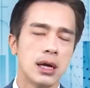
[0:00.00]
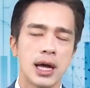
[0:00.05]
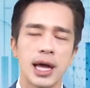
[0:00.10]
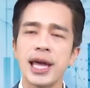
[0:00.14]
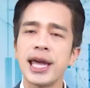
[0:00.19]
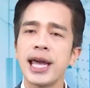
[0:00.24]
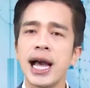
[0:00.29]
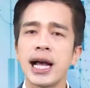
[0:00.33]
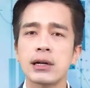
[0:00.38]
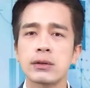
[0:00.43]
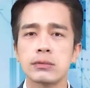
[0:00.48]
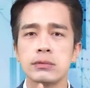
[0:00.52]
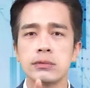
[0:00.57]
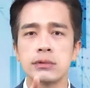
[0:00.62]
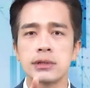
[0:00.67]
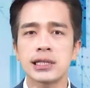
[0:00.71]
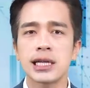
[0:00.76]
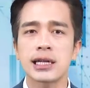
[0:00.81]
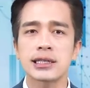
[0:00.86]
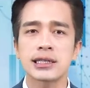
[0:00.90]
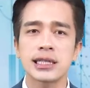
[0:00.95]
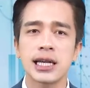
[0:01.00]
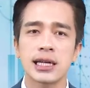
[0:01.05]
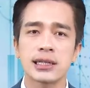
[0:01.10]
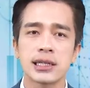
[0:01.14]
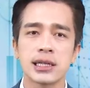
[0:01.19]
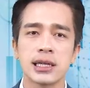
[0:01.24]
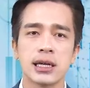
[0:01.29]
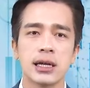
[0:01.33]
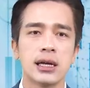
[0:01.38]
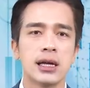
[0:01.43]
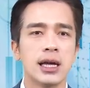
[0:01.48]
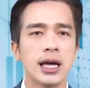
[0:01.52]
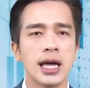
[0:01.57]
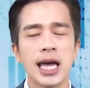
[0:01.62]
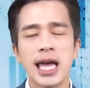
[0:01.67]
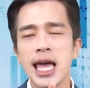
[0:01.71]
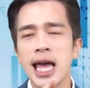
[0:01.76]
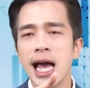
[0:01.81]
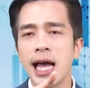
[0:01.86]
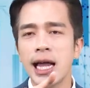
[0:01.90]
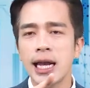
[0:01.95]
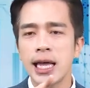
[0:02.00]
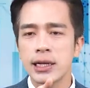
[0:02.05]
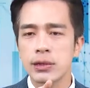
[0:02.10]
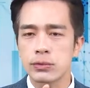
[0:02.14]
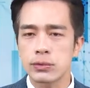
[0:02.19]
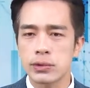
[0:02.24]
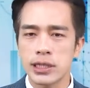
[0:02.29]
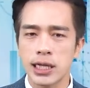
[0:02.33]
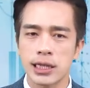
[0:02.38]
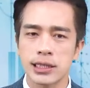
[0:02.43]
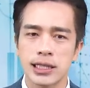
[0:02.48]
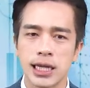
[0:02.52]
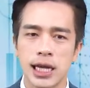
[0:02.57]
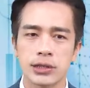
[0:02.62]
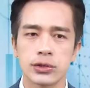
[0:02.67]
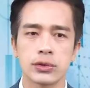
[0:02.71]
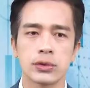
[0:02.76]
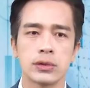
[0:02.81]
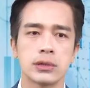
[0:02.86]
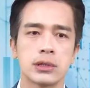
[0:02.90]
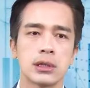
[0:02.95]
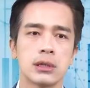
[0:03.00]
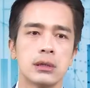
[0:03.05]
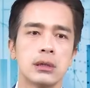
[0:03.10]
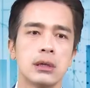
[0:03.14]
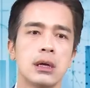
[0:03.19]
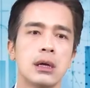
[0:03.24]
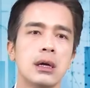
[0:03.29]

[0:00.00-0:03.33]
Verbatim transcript: AI 股向下跌，AI 类股向下修正，